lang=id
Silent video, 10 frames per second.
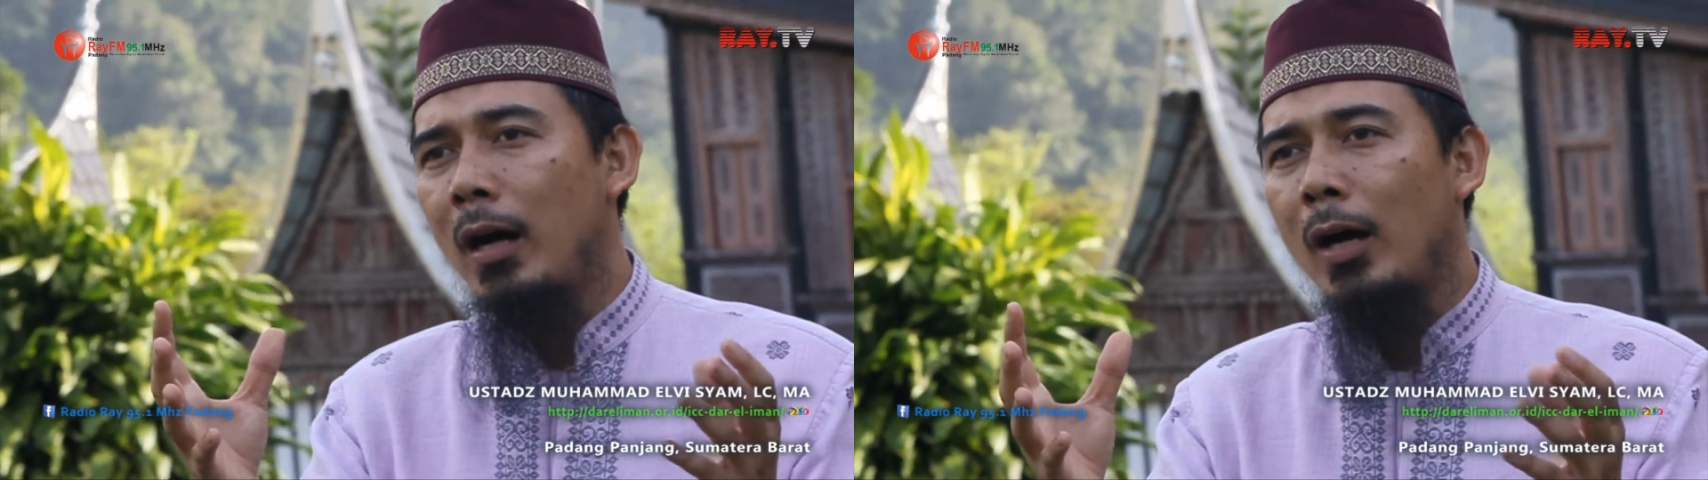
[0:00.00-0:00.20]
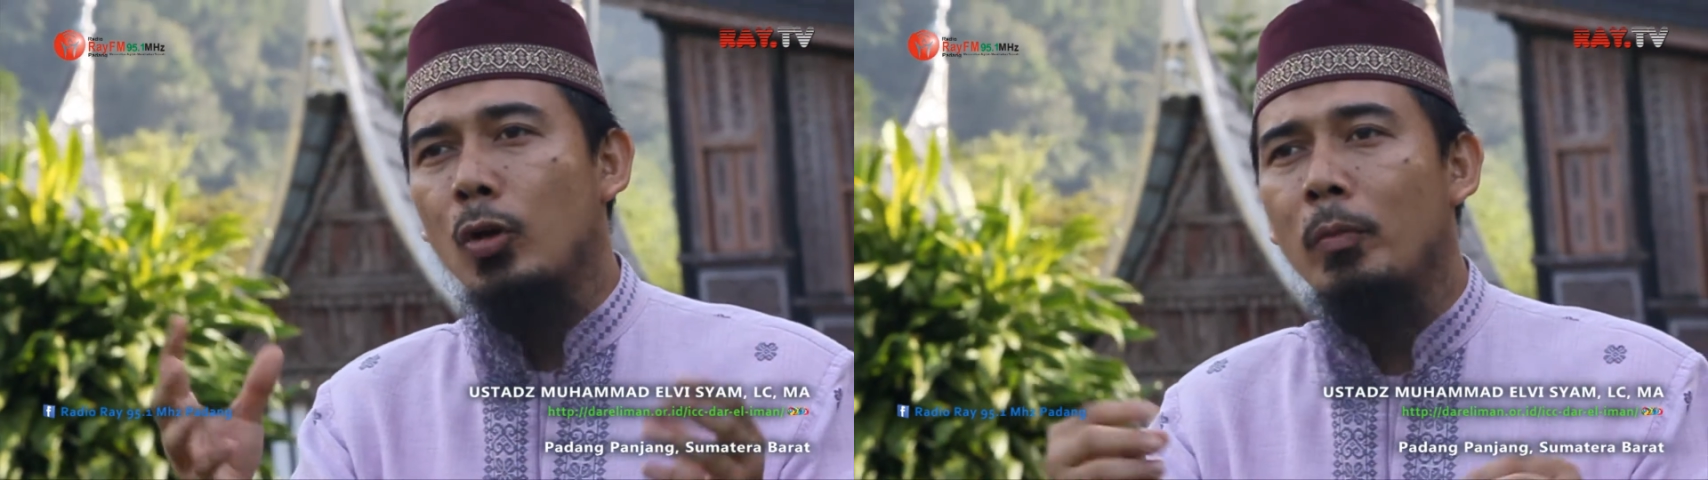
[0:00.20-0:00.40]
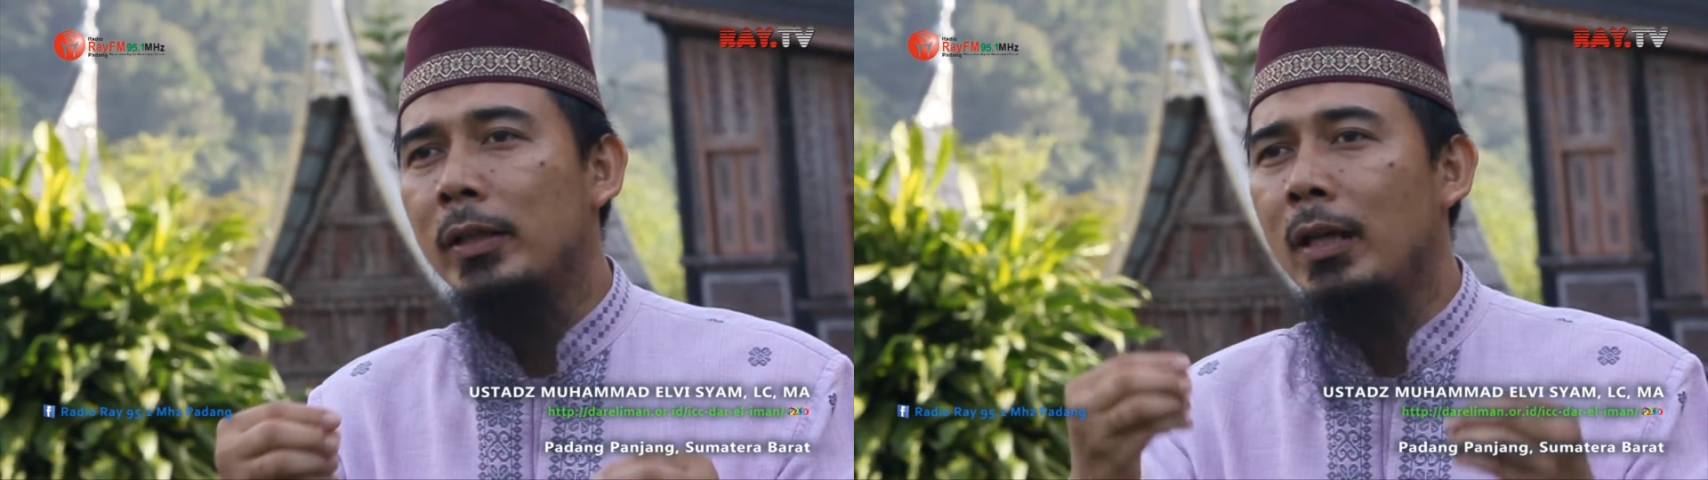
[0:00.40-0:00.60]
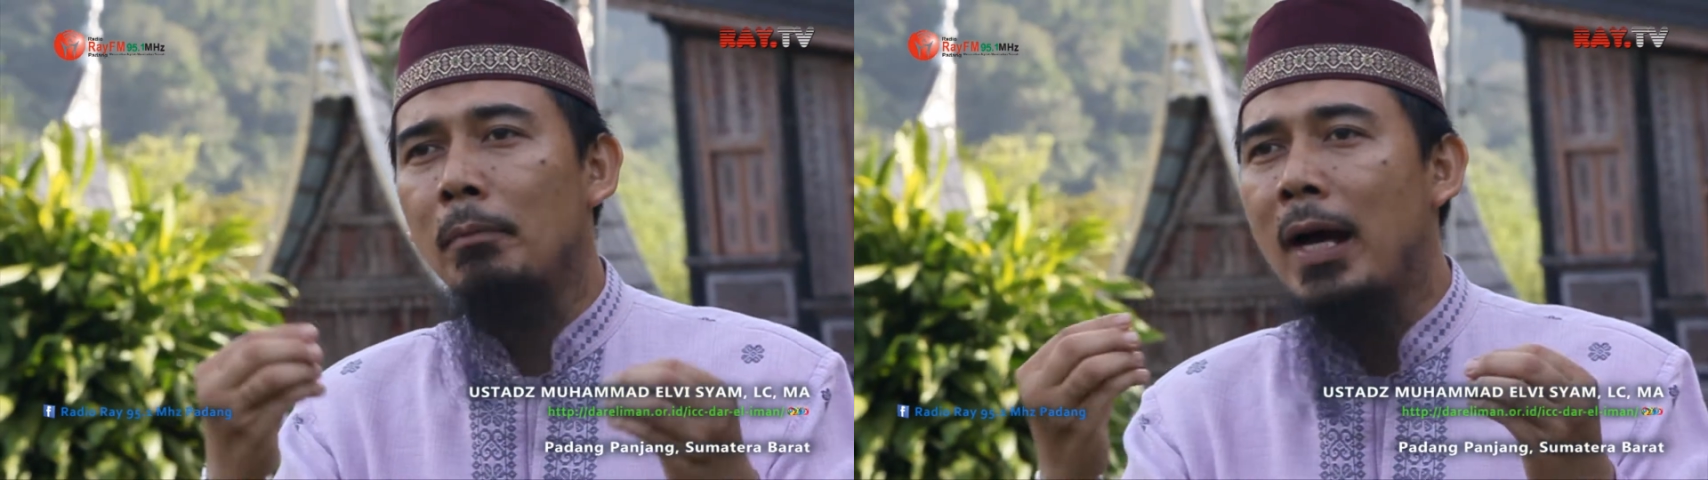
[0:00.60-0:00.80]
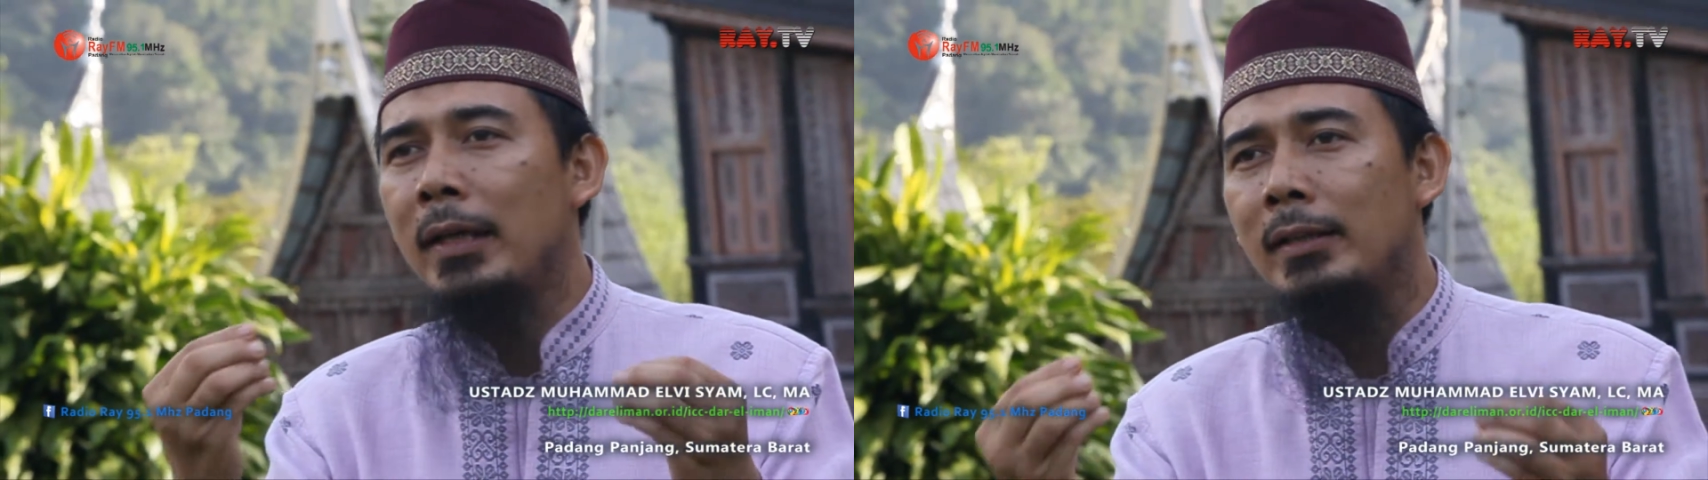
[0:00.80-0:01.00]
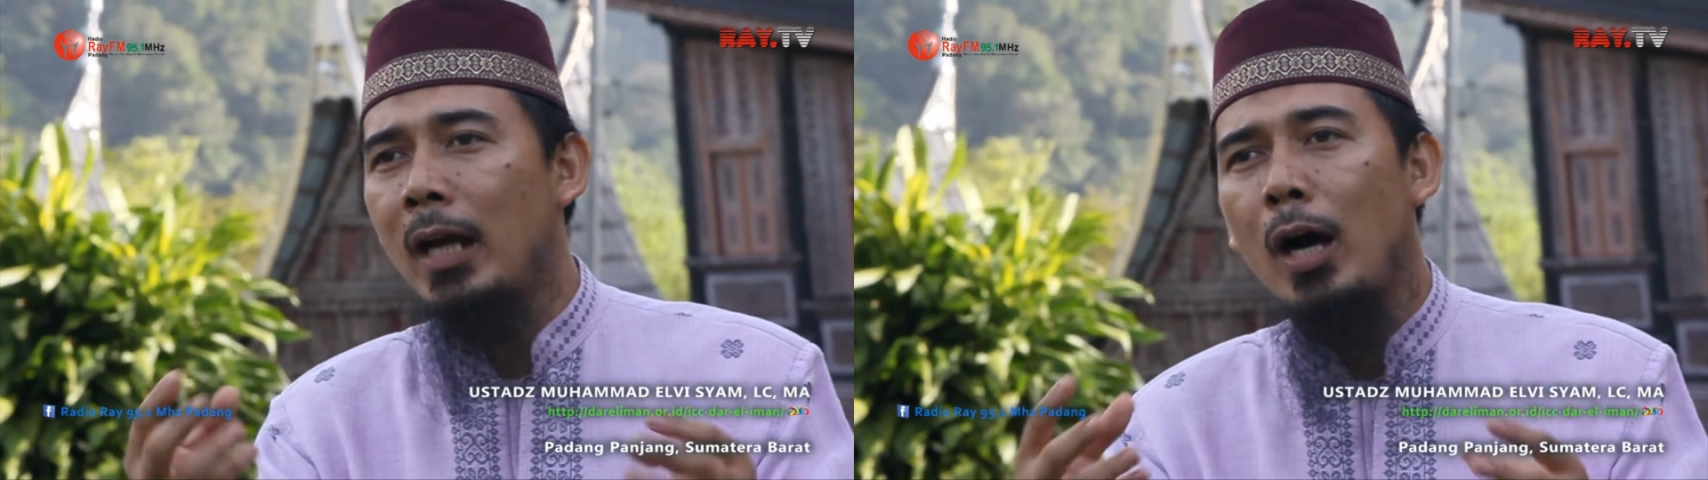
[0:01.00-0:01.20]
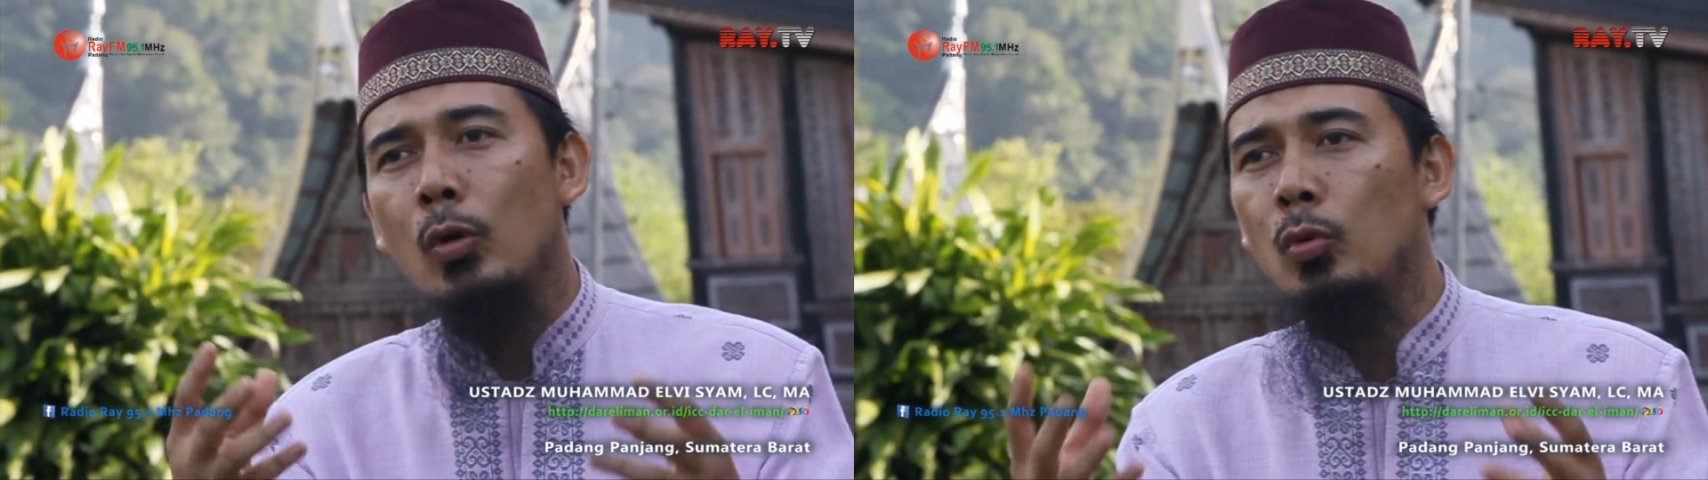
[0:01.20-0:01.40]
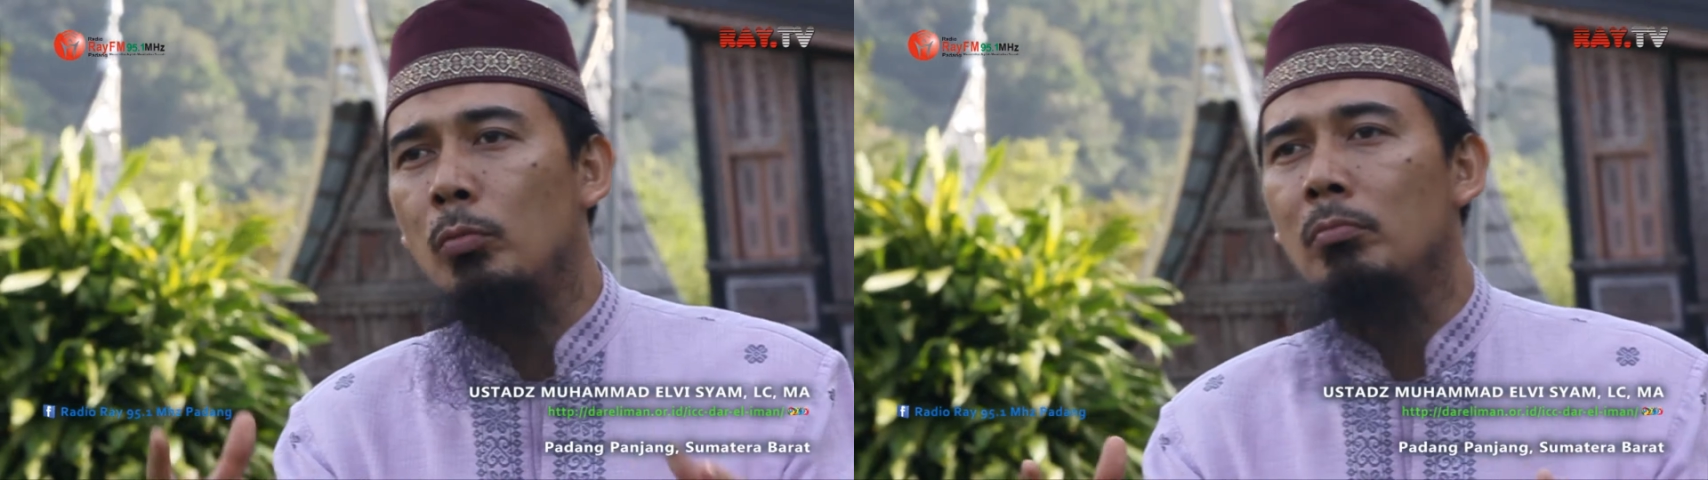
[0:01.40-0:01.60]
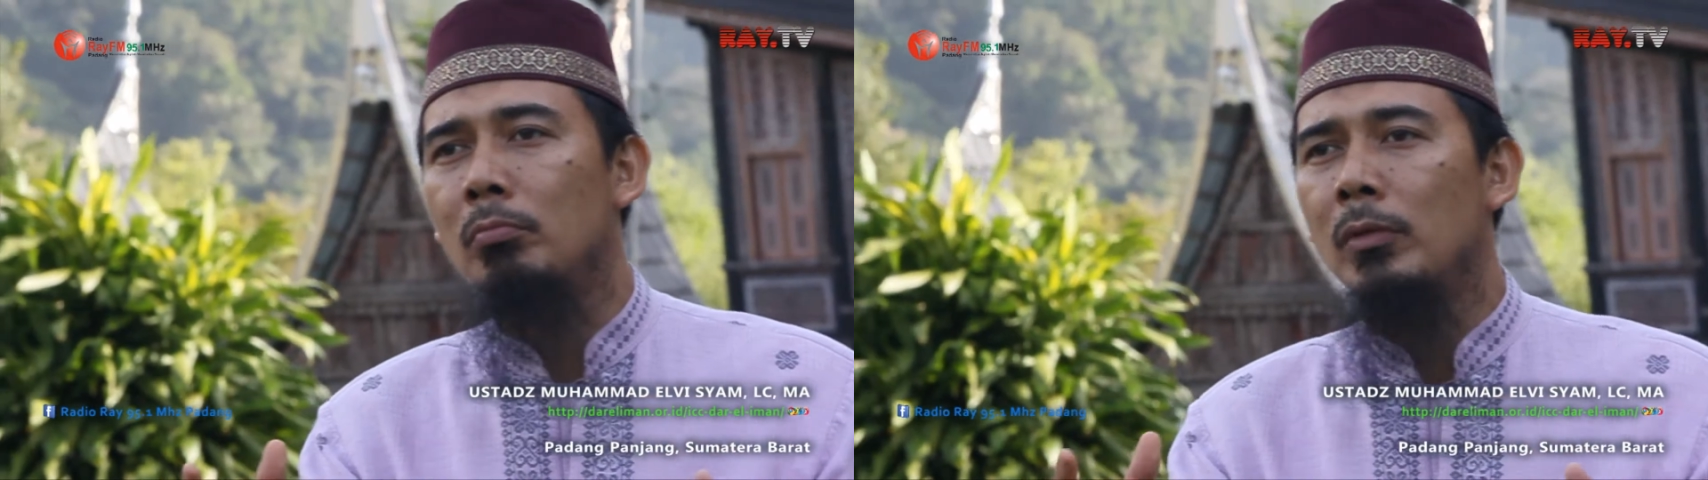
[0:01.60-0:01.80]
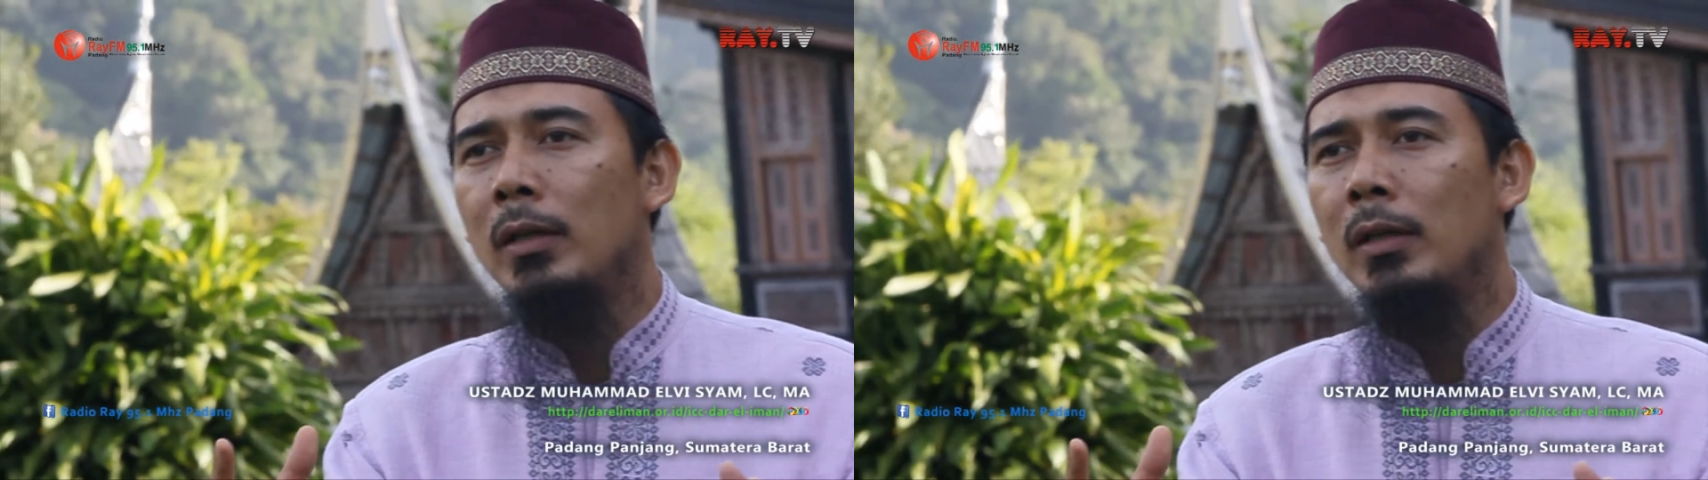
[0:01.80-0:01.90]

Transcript: aromanya baik, harum,